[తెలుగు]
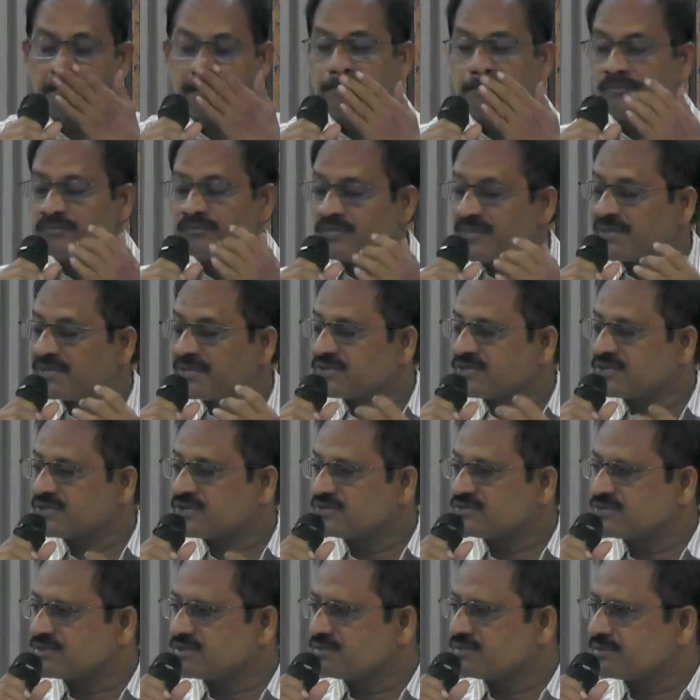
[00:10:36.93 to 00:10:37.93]
మనిషి
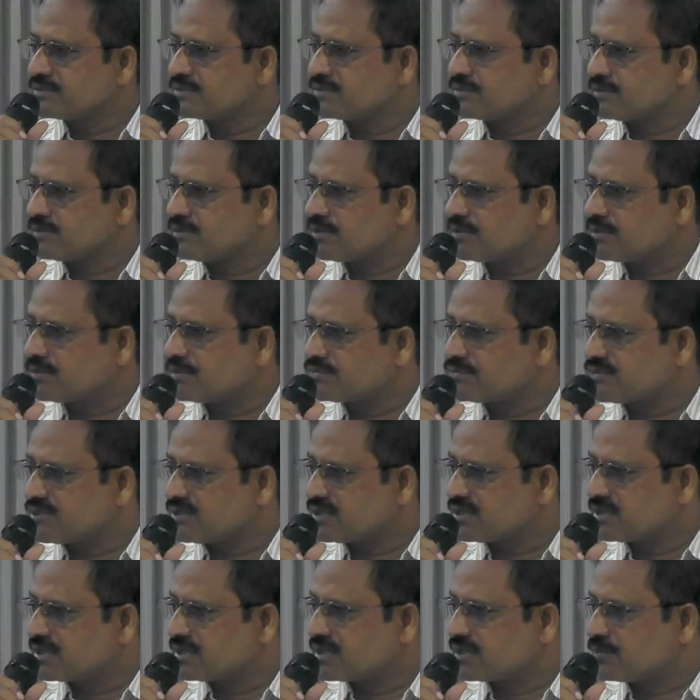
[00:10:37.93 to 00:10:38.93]
జీవితంలో
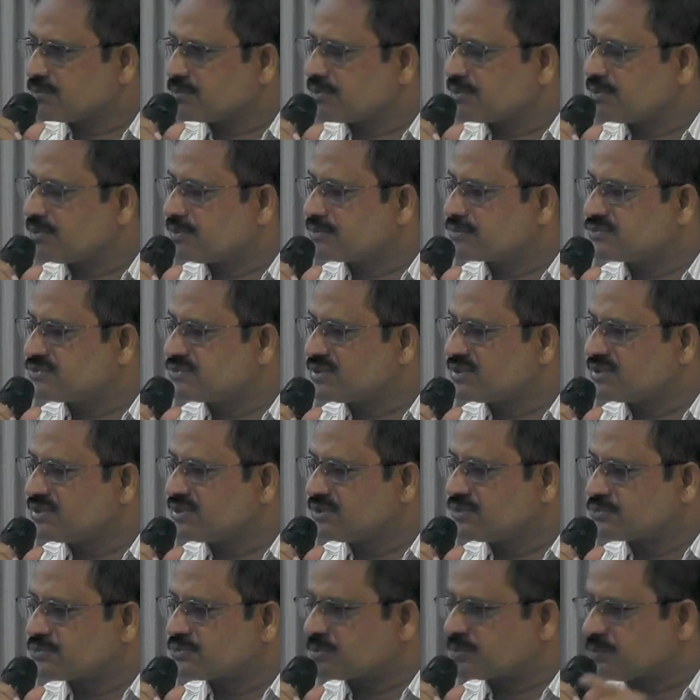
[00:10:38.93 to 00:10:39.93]
శరీరంలో
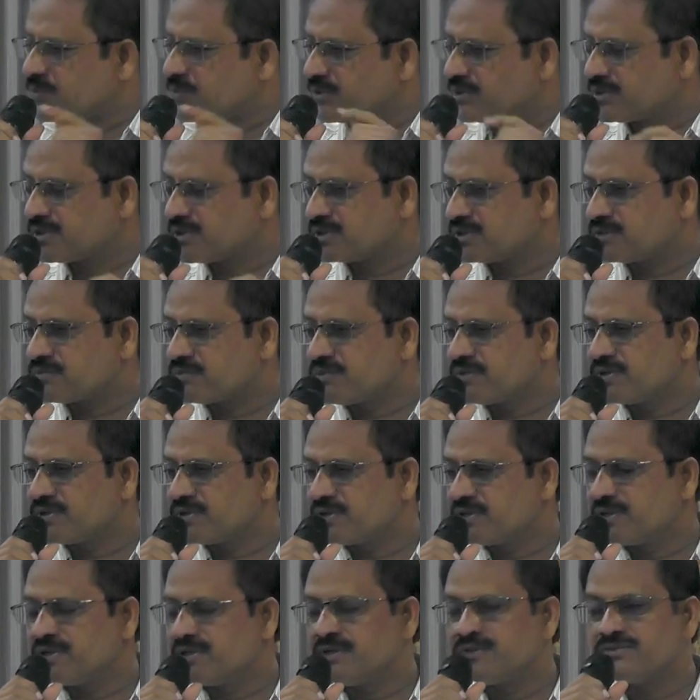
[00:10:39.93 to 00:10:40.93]
జీర్ణించిపోయినటువంటి
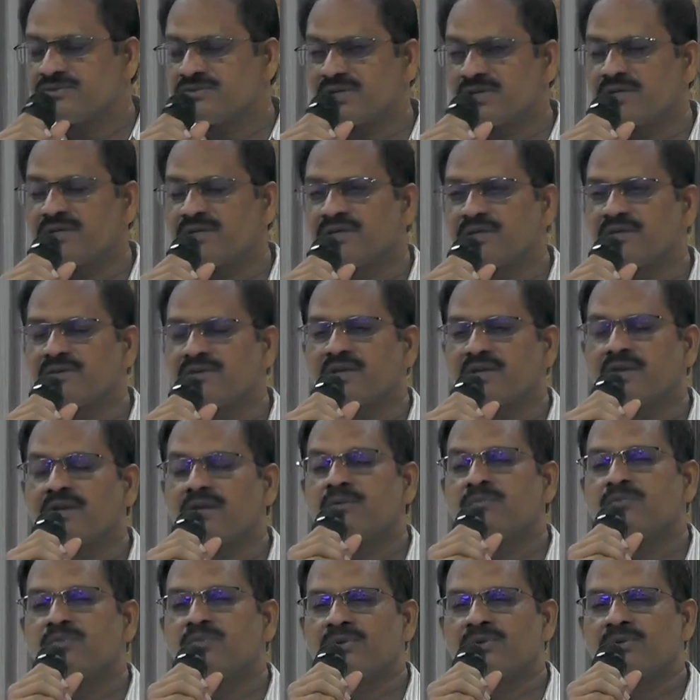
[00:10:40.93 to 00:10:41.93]
ఈ చెడ్డ
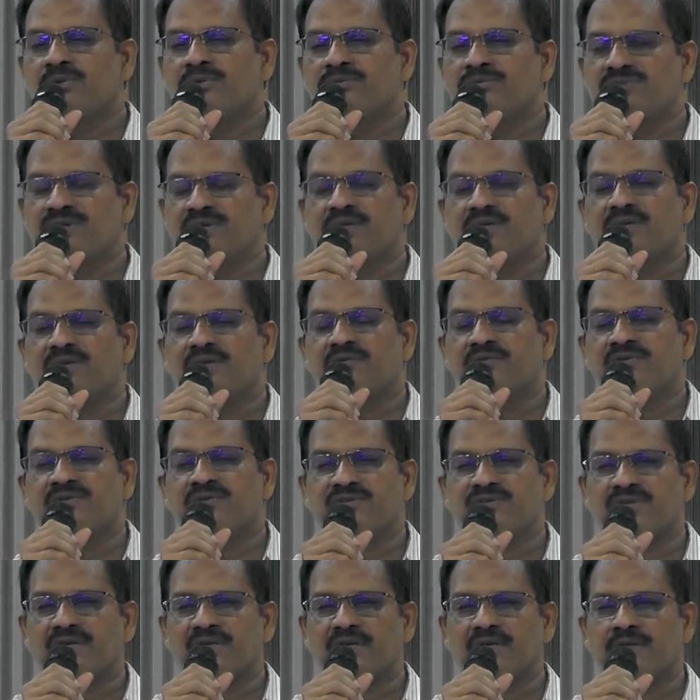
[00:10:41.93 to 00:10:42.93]
తలంపులు చెడ్డ
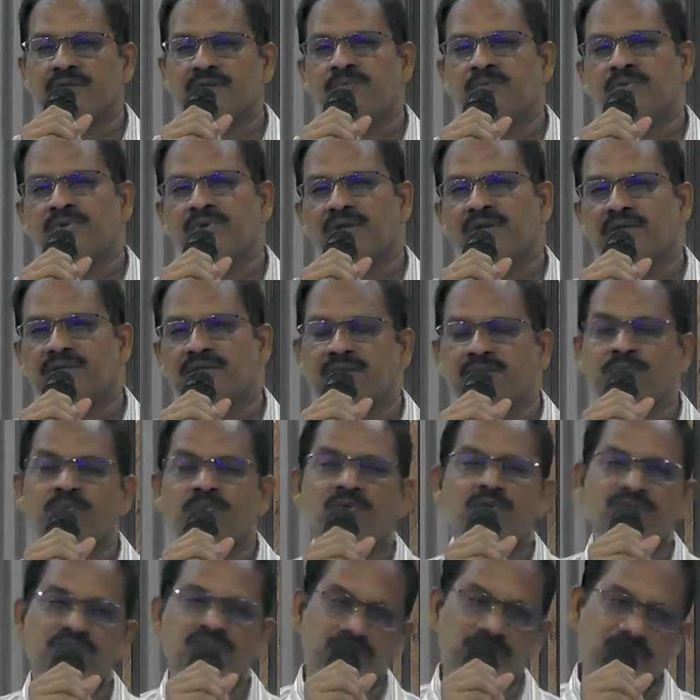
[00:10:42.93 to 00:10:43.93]
విషయాలు ఎప్పుడైతే
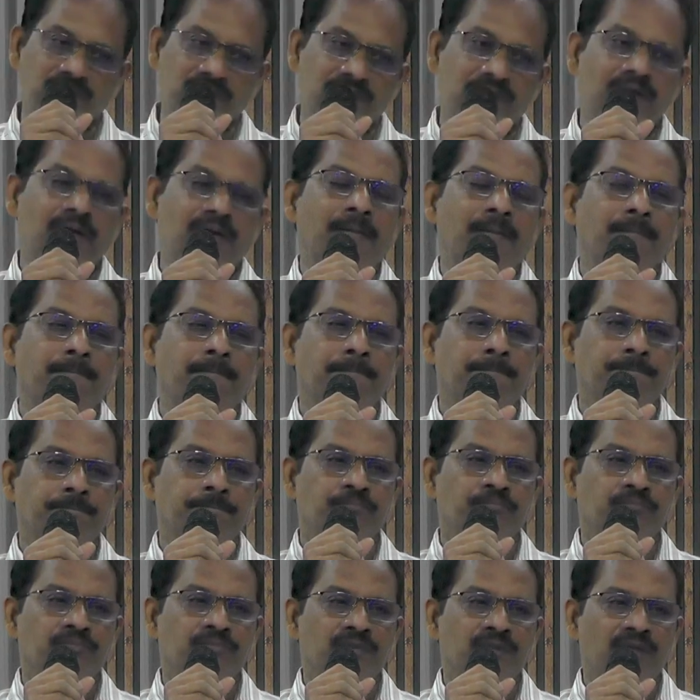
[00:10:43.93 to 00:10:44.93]
పోతాయో
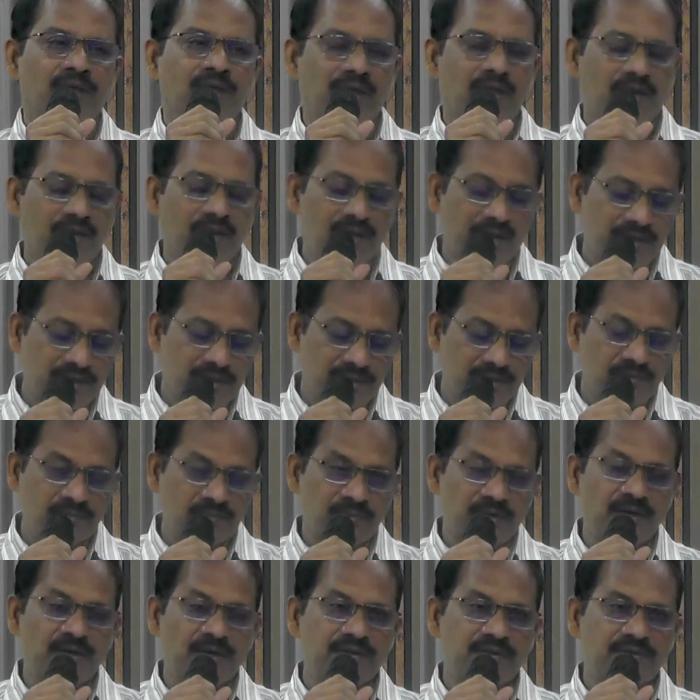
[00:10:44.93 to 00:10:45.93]
అలాంటి
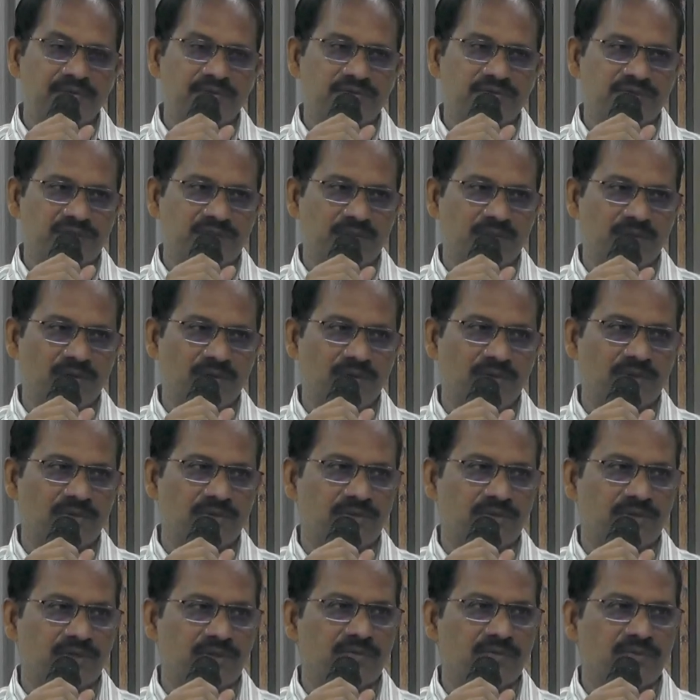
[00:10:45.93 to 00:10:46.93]
వారి విషయంలో
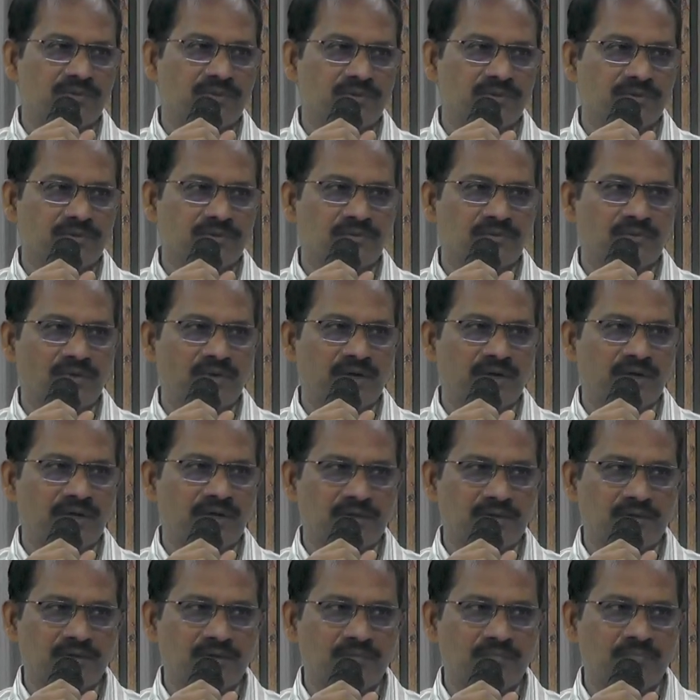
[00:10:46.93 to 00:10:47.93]
దేవుడు వారిని
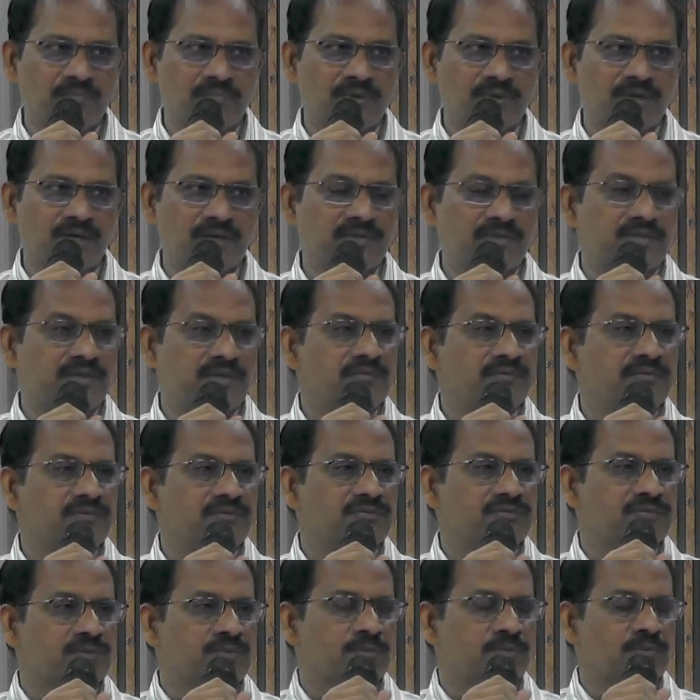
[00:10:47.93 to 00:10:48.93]
గొప్పగా
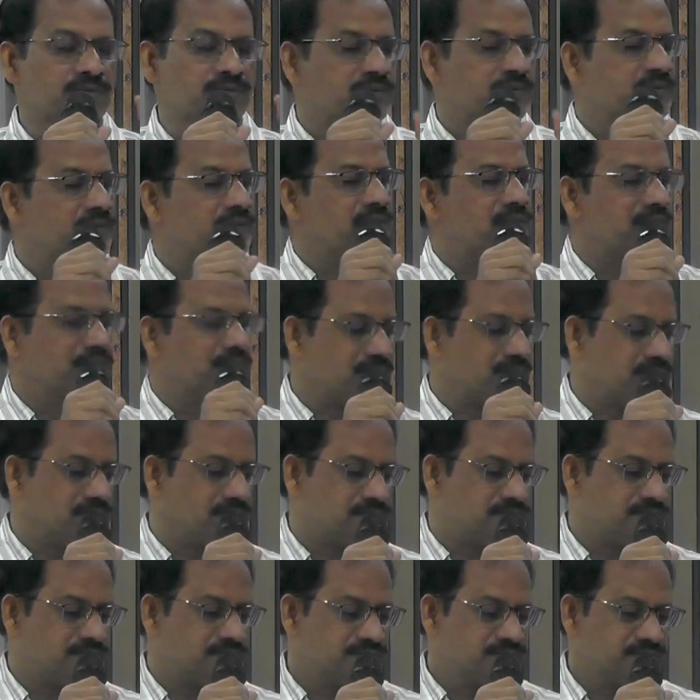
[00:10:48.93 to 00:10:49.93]
దీవించబోతున్నాడు
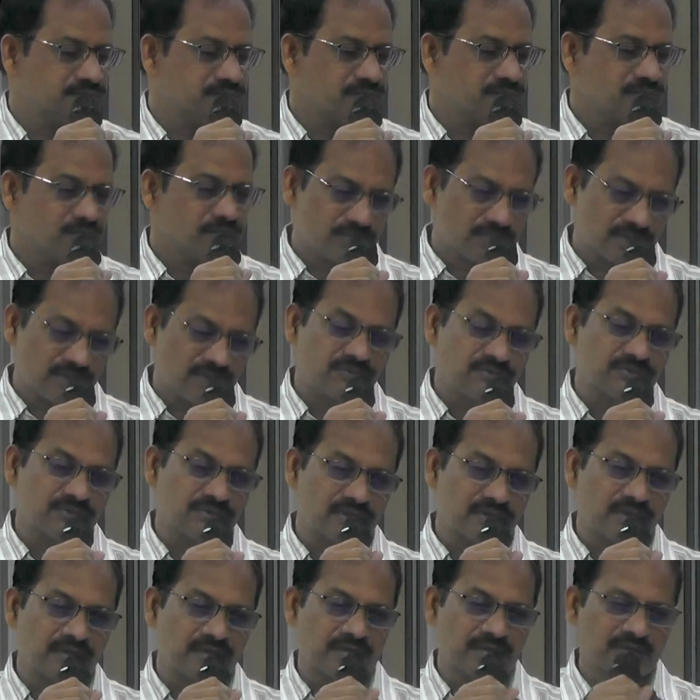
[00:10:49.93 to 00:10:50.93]
ప్రైజలాడ్